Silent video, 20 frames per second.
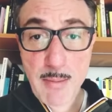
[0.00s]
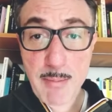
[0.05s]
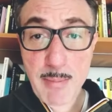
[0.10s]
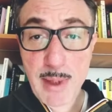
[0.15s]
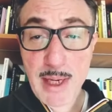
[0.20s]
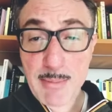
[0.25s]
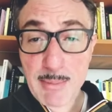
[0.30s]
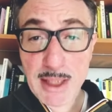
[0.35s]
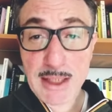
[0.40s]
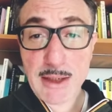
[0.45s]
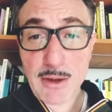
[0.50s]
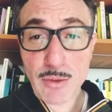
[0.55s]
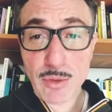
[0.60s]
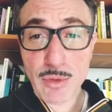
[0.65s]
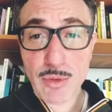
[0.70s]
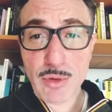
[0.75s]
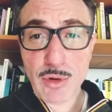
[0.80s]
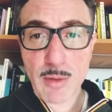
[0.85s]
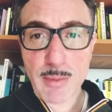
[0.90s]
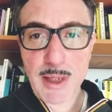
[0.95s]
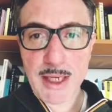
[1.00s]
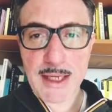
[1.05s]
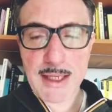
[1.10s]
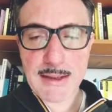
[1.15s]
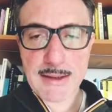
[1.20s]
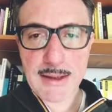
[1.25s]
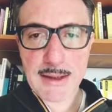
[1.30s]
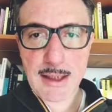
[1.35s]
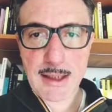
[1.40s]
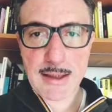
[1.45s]
prima di tutto perché
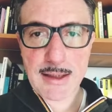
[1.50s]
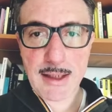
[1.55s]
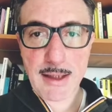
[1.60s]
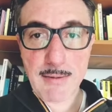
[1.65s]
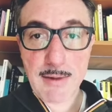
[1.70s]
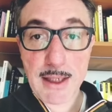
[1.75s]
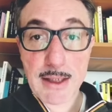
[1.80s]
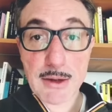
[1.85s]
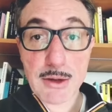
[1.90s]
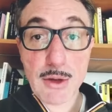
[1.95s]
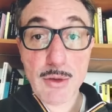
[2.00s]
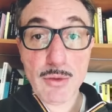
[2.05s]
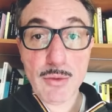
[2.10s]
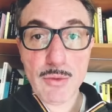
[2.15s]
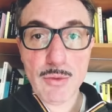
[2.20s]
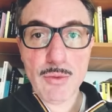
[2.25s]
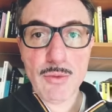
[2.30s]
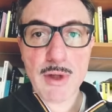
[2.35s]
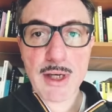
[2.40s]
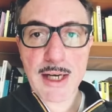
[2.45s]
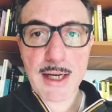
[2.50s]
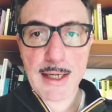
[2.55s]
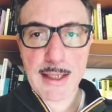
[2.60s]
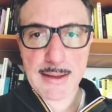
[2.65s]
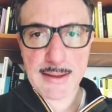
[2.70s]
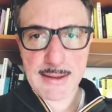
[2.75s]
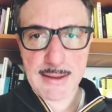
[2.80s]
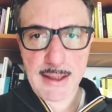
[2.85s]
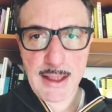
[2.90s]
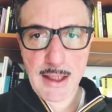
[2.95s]
si trattava di un
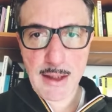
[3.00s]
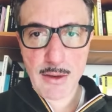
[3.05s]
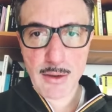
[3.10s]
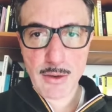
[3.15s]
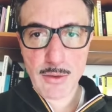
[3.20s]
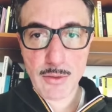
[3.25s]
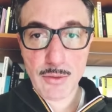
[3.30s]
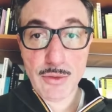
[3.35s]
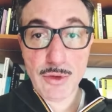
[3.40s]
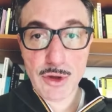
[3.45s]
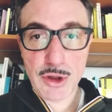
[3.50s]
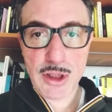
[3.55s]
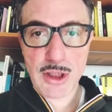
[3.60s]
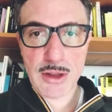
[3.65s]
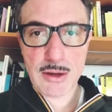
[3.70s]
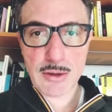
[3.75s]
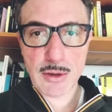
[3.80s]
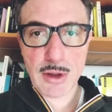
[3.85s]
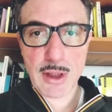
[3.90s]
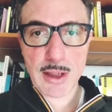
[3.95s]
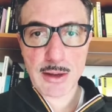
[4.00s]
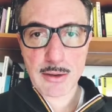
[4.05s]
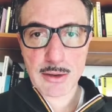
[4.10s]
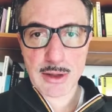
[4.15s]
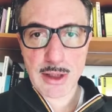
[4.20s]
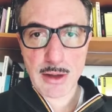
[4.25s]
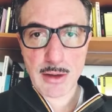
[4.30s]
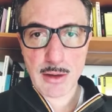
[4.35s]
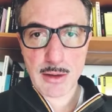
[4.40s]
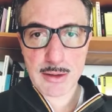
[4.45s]
ragazzino ucciso da
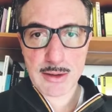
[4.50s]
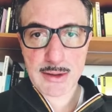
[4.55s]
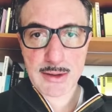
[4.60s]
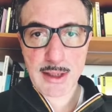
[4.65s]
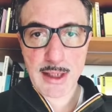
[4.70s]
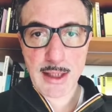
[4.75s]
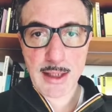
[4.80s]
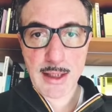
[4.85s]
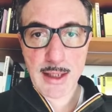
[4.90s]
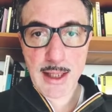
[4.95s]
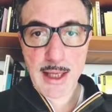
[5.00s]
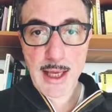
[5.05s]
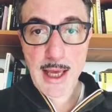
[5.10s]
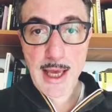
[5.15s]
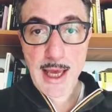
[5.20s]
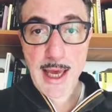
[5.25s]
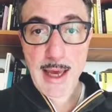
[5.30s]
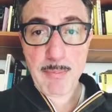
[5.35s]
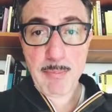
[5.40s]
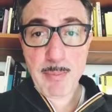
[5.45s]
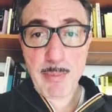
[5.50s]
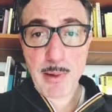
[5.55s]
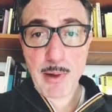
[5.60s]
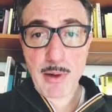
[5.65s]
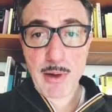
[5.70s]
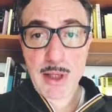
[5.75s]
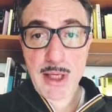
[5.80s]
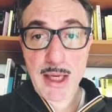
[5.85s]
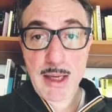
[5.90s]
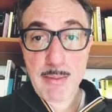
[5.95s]
Cosa Nostra e
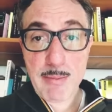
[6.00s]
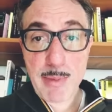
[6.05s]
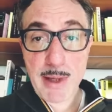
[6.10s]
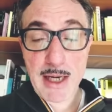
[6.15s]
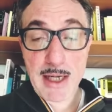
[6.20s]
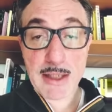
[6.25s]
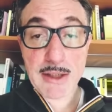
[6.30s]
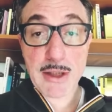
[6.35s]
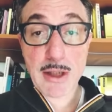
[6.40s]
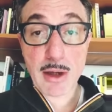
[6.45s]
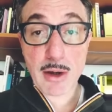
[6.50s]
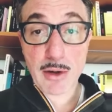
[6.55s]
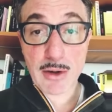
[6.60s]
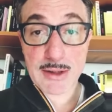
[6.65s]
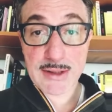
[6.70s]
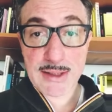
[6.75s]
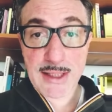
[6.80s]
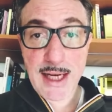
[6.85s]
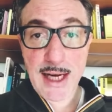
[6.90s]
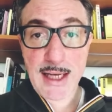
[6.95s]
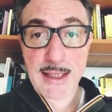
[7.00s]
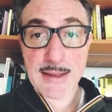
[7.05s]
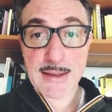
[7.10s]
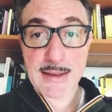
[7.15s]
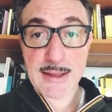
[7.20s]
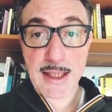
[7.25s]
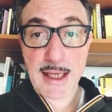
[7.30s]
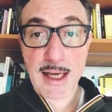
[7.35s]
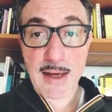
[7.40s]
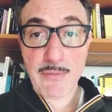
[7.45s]
poi per le
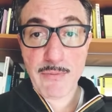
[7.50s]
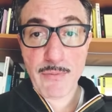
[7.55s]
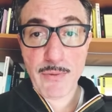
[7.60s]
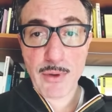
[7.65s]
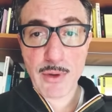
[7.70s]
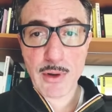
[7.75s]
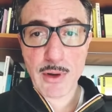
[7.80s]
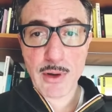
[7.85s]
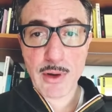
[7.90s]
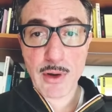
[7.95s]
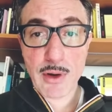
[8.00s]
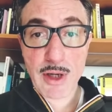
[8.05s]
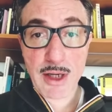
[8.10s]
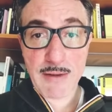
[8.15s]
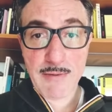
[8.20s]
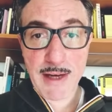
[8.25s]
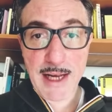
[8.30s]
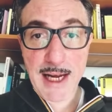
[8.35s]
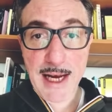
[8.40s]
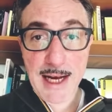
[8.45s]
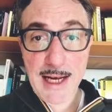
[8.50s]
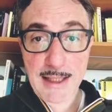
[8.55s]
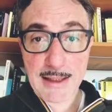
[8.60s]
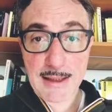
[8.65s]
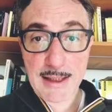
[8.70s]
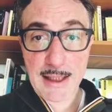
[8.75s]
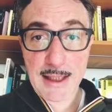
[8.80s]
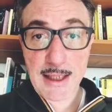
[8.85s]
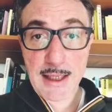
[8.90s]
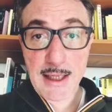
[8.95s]
circostanze che furono
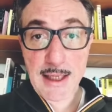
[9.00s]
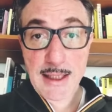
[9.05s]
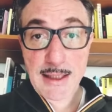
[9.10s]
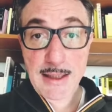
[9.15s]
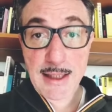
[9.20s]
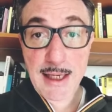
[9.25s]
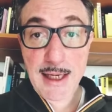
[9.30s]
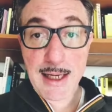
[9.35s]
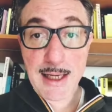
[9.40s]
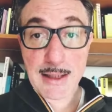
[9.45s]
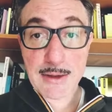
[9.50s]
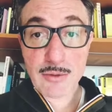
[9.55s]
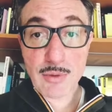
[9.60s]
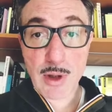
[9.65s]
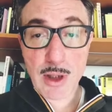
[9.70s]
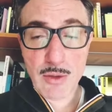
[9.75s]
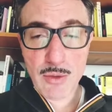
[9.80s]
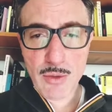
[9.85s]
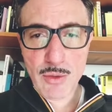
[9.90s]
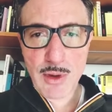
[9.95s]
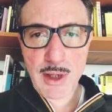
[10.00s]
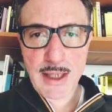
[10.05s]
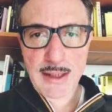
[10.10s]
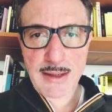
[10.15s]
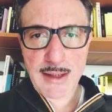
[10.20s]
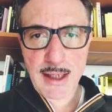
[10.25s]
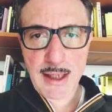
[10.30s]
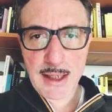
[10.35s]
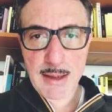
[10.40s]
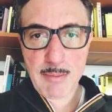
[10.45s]
rivelate della sua lunga e
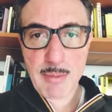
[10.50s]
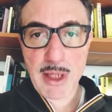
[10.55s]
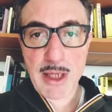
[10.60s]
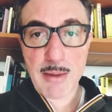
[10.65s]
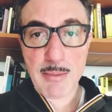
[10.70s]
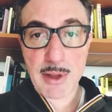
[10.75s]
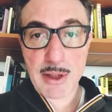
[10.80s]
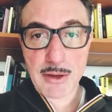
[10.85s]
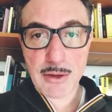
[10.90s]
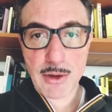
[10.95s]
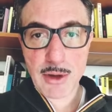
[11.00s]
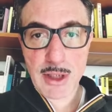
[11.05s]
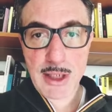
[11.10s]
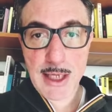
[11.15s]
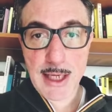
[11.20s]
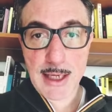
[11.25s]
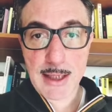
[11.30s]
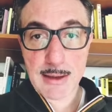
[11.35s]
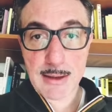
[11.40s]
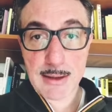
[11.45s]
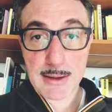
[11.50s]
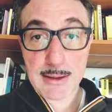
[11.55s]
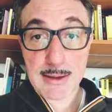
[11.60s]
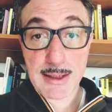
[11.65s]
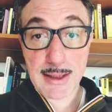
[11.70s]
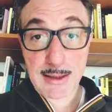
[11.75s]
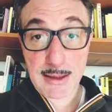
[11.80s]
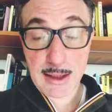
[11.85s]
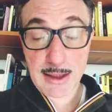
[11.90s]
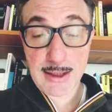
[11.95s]
terribile prigionia,
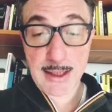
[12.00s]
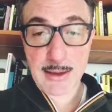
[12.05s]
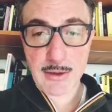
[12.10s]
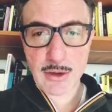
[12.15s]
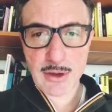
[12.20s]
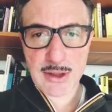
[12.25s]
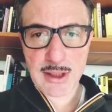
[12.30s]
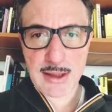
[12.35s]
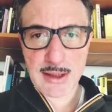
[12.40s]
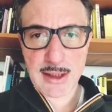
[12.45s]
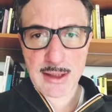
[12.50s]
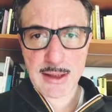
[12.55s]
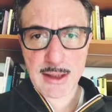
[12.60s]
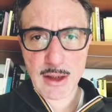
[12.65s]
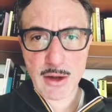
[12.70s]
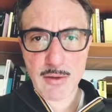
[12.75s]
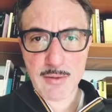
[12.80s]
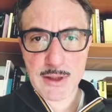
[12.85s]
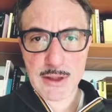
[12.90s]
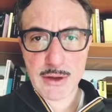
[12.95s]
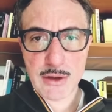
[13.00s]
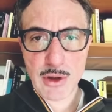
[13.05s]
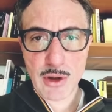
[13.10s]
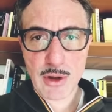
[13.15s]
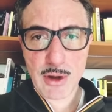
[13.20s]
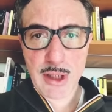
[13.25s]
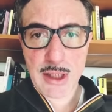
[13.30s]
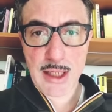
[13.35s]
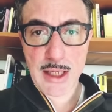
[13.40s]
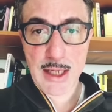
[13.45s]
779
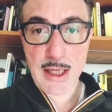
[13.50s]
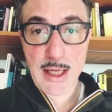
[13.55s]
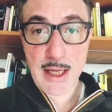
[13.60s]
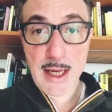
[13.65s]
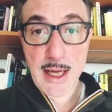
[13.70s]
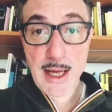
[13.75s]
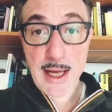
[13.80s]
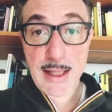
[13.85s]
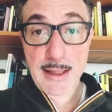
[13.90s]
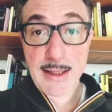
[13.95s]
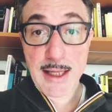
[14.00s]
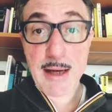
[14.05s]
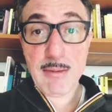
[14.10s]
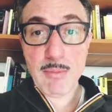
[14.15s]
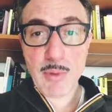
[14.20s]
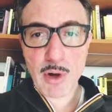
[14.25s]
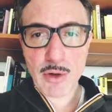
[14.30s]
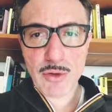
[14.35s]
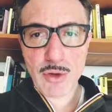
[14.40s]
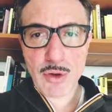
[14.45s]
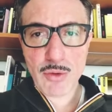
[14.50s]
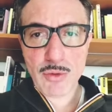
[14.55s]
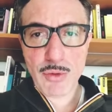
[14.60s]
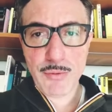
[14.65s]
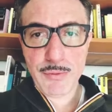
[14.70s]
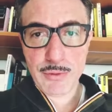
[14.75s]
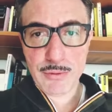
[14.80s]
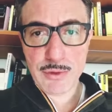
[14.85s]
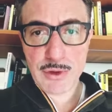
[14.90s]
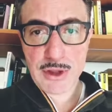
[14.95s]
giorni, del modo in cui
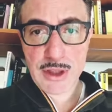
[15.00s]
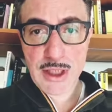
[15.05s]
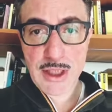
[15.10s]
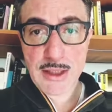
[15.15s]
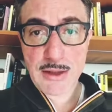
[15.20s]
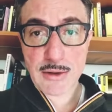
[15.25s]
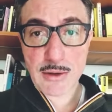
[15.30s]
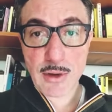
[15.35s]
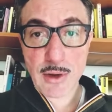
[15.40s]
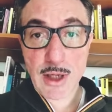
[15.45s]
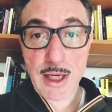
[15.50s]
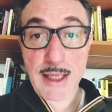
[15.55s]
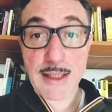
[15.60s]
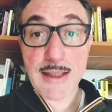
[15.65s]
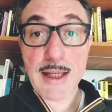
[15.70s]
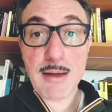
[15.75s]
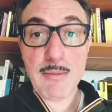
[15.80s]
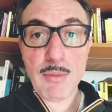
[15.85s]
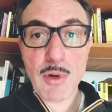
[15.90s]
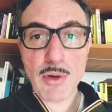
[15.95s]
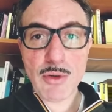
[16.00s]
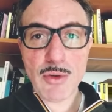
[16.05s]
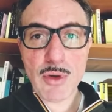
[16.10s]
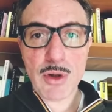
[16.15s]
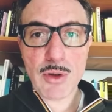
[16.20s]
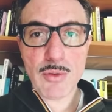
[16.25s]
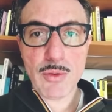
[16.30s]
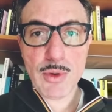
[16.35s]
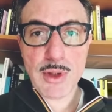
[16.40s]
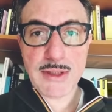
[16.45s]
fu ucciso e del modo
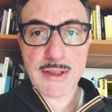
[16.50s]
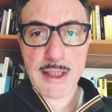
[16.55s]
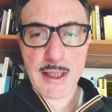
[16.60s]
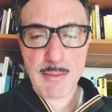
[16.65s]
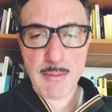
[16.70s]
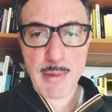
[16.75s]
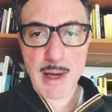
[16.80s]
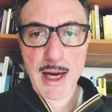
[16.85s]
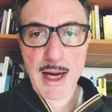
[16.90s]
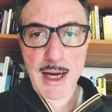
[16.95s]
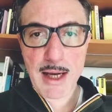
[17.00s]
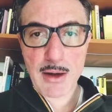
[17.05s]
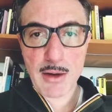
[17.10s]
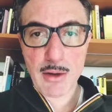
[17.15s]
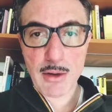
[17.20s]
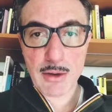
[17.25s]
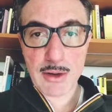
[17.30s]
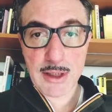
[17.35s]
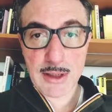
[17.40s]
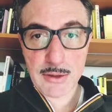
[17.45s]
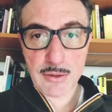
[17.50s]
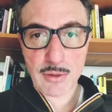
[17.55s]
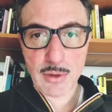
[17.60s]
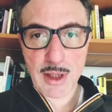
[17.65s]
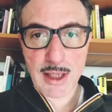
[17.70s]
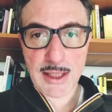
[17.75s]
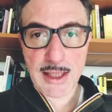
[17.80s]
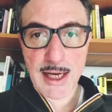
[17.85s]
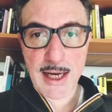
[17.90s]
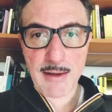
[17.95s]
in cui si liberarono del suo
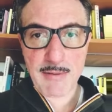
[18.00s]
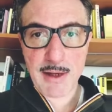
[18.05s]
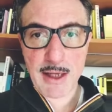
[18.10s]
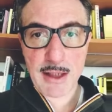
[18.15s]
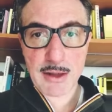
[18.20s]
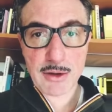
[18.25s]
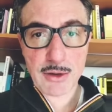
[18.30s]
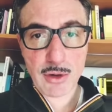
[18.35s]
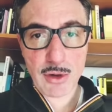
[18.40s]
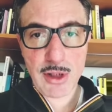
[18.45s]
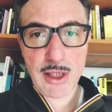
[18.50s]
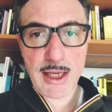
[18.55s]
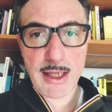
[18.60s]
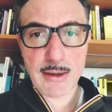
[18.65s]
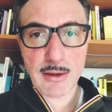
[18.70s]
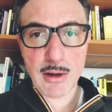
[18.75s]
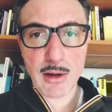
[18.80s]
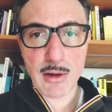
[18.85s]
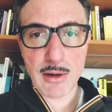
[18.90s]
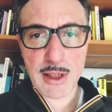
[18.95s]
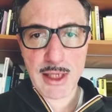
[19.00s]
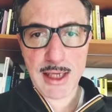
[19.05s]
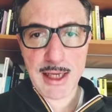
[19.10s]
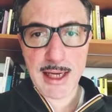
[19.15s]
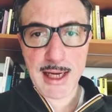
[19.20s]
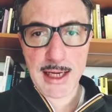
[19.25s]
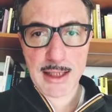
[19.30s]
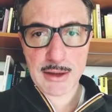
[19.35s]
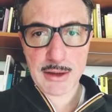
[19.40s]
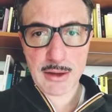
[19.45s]
cadavere, sciogliendolo
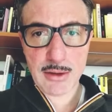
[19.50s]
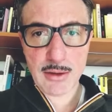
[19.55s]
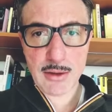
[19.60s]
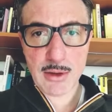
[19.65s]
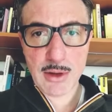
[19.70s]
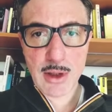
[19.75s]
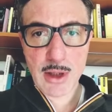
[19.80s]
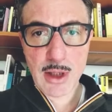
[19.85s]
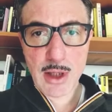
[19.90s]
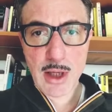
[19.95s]
nell'acido.